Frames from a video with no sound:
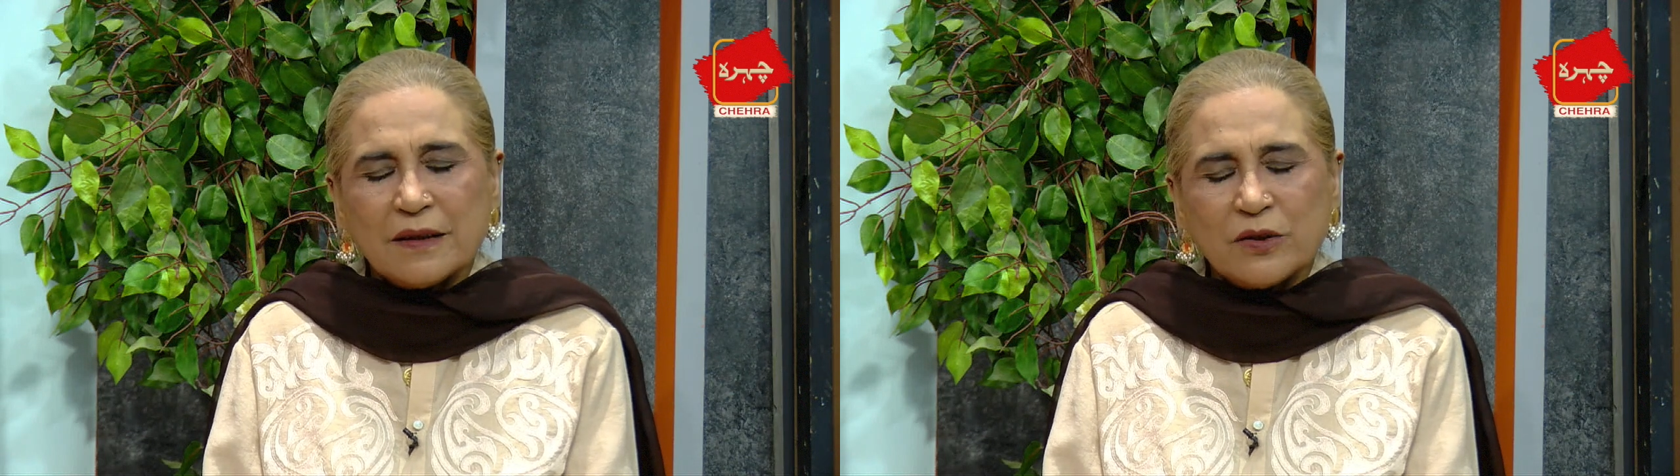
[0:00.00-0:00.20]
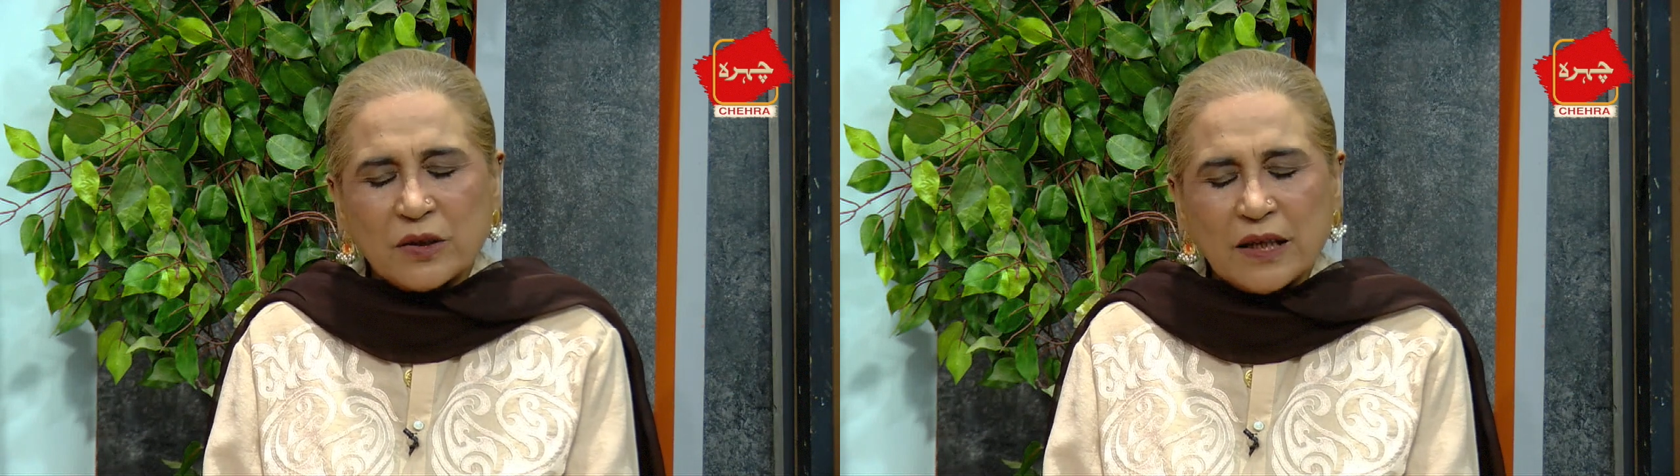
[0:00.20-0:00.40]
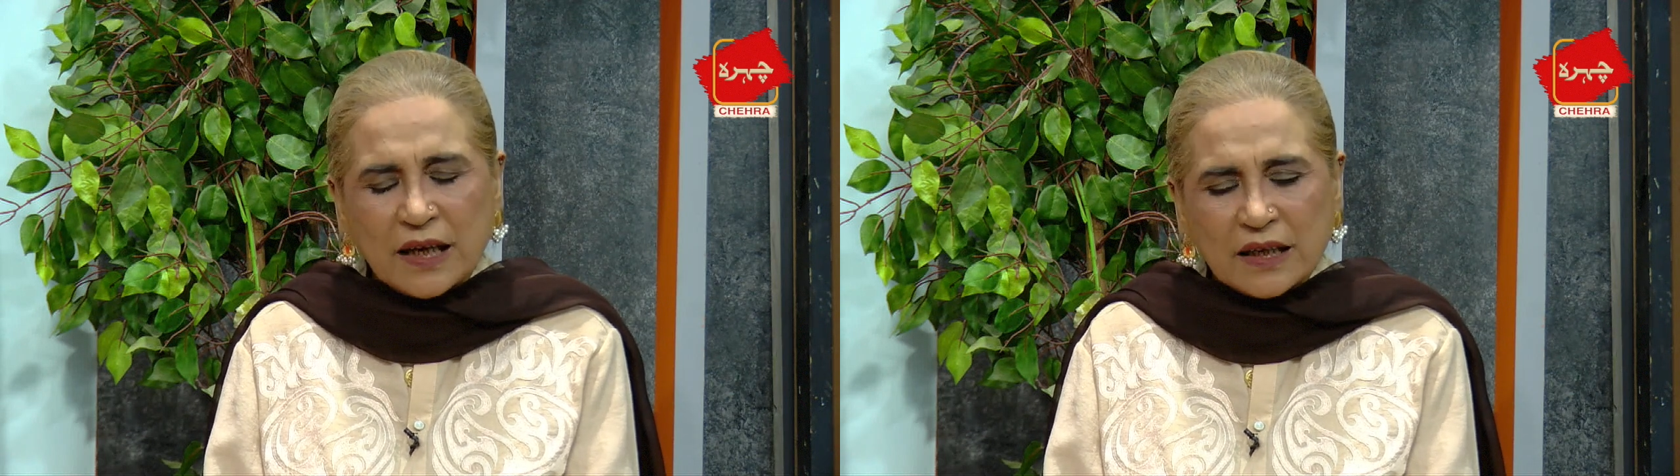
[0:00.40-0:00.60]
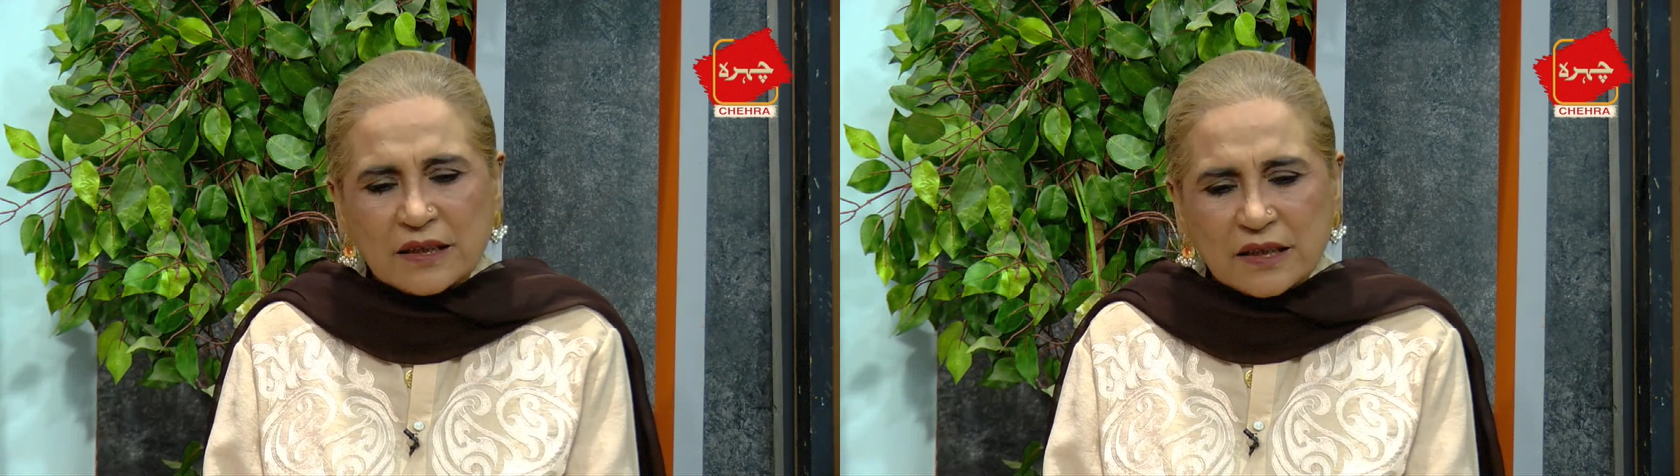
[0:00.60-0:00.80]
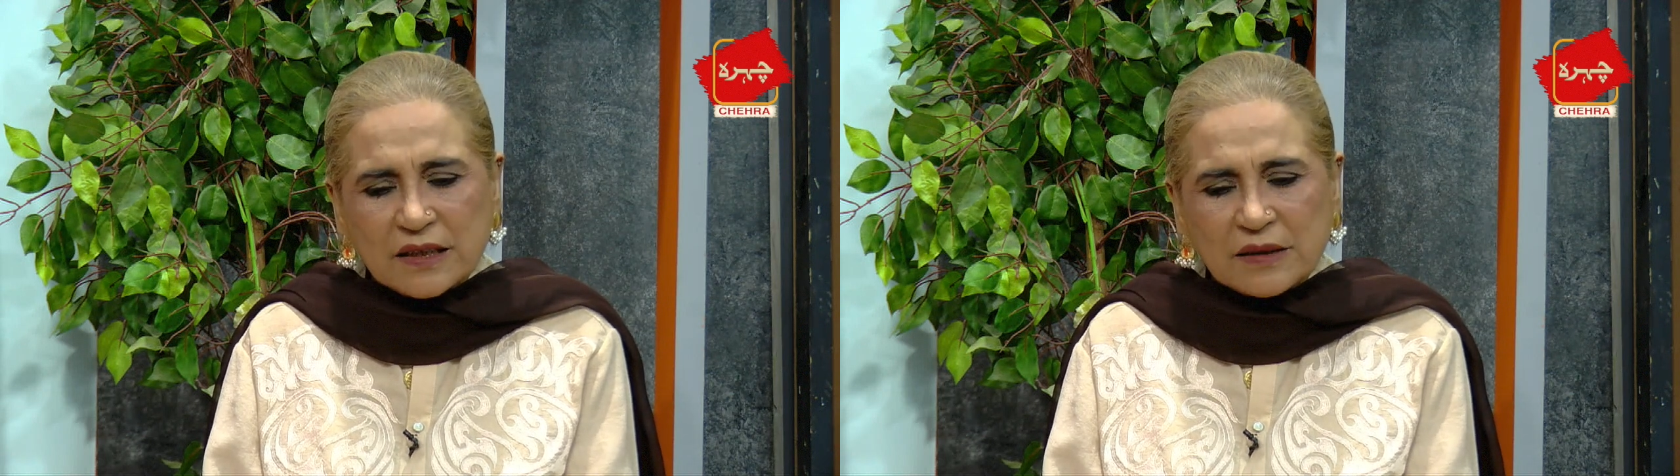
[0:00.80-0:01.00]
जो कि
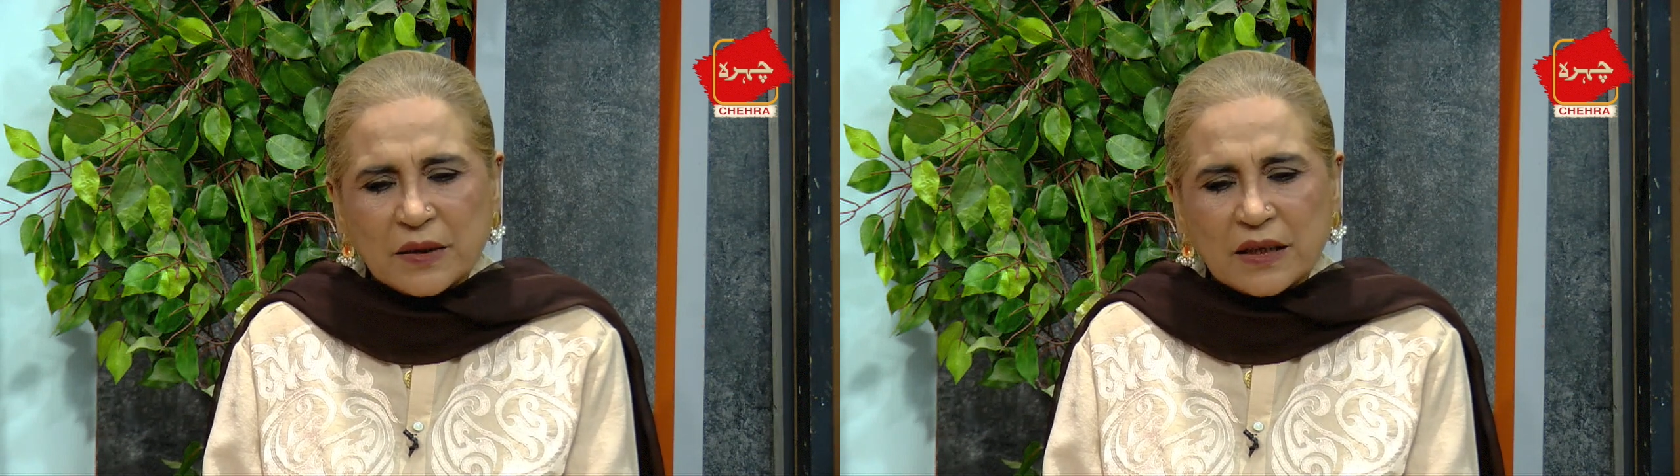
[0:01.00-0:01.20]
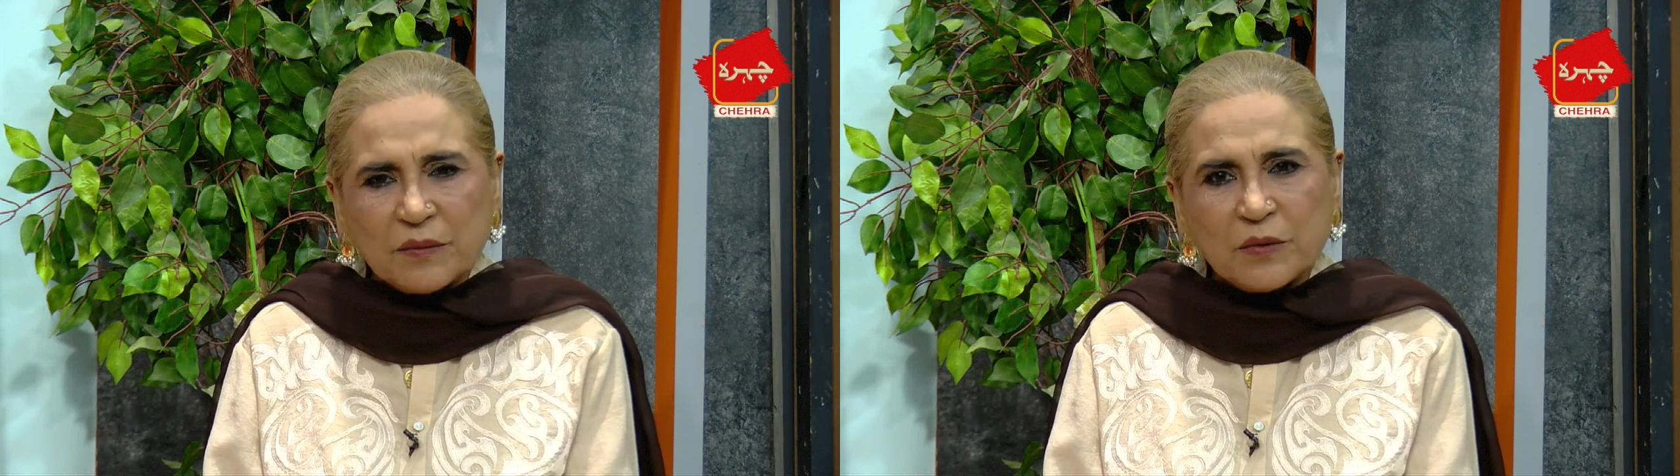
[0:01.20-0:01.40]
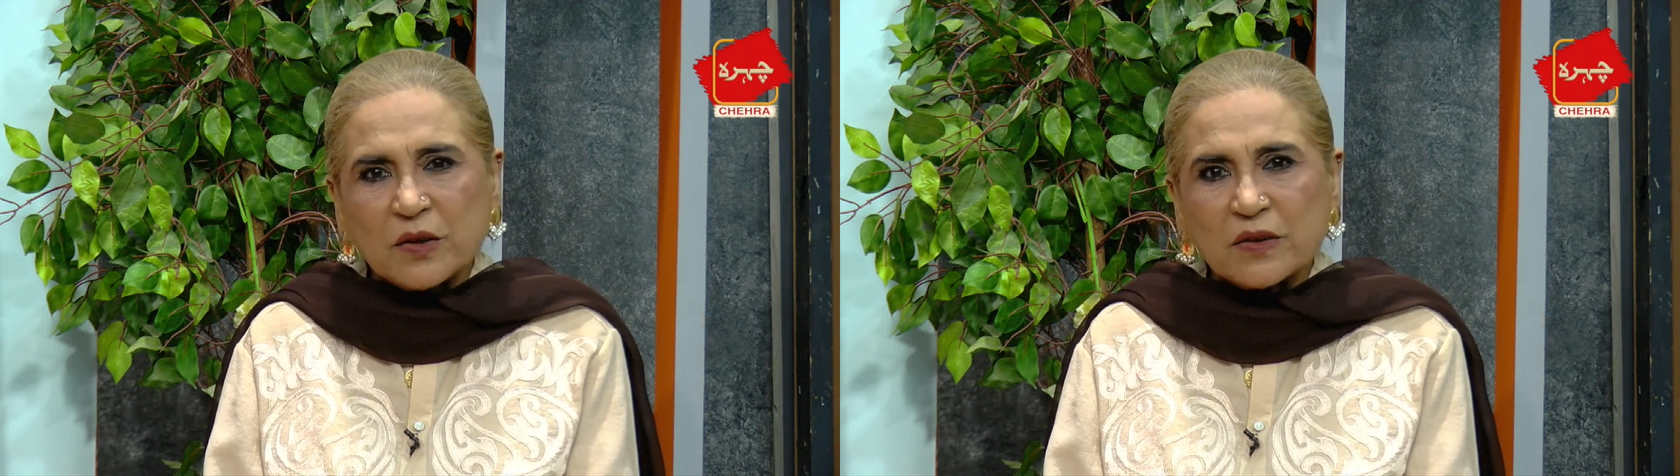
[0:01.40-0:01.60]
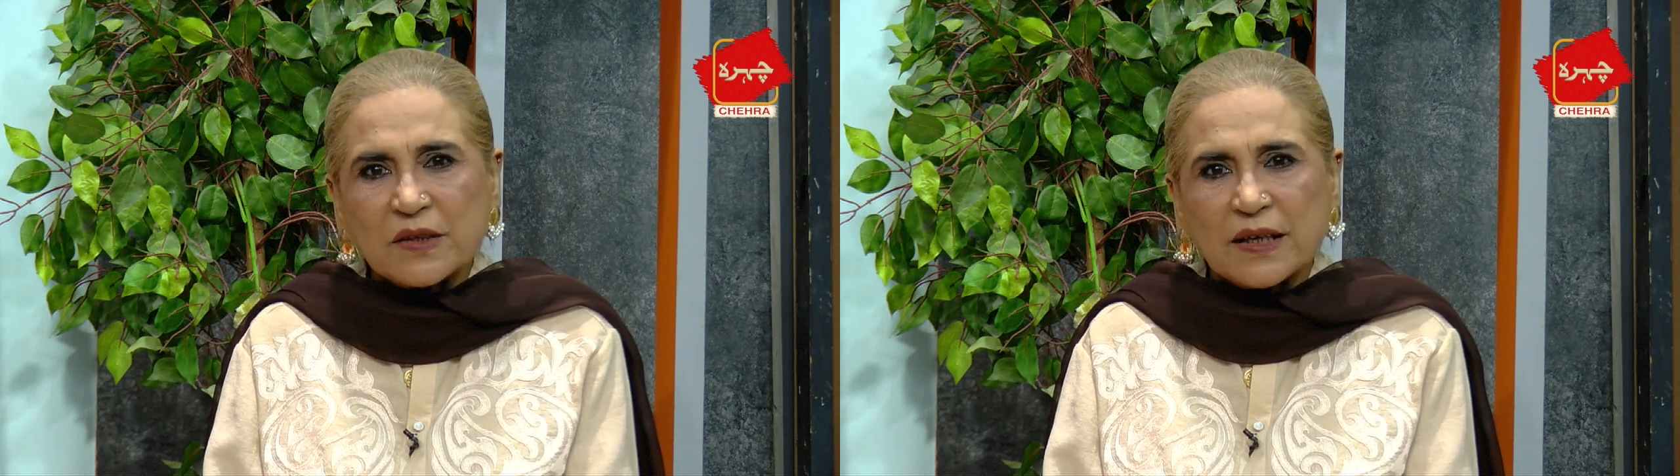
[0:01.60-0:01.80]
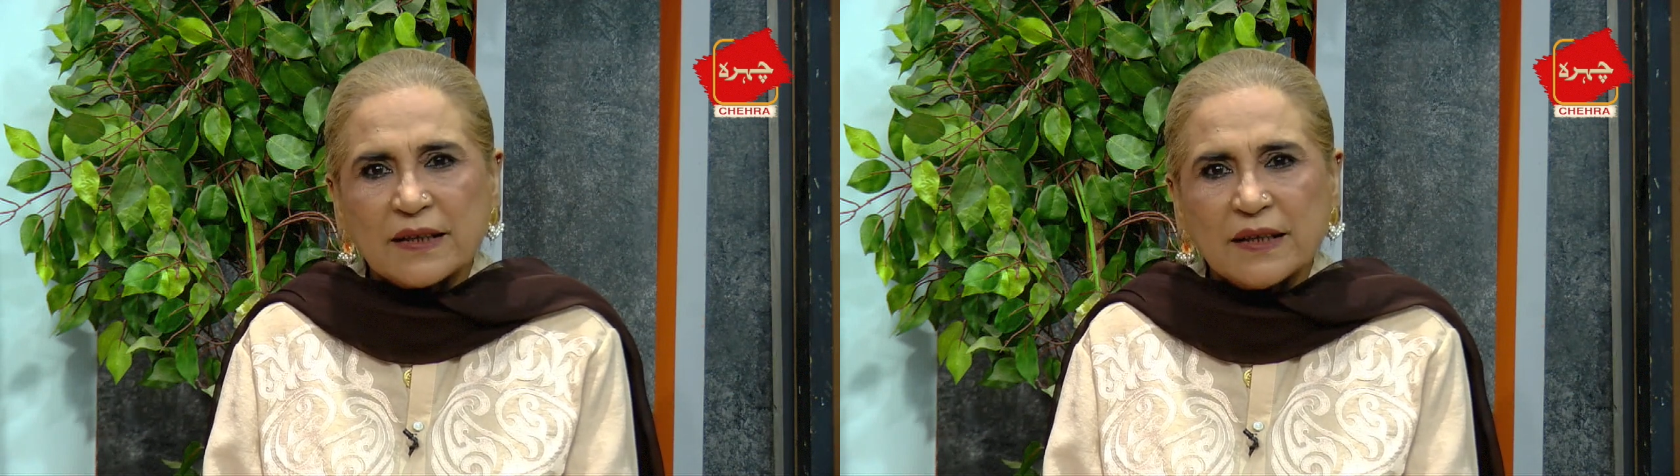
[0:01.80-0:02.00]
आज के ज़माने में बहुत
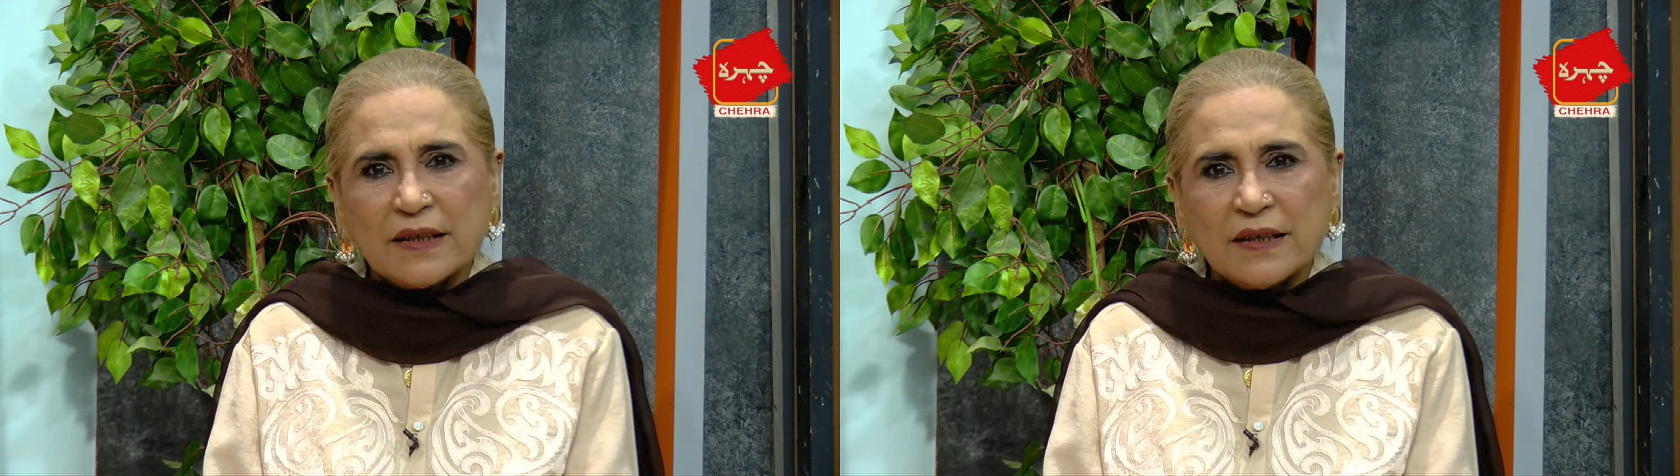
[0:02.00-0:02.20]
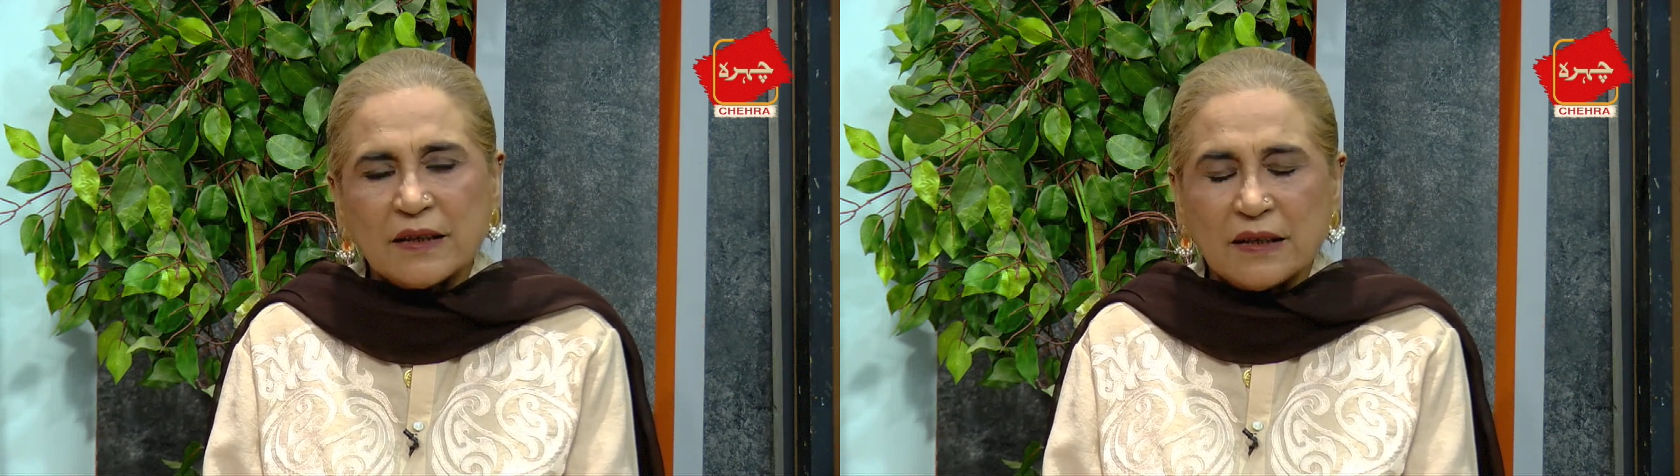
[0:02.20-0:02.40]
ज़्यादा है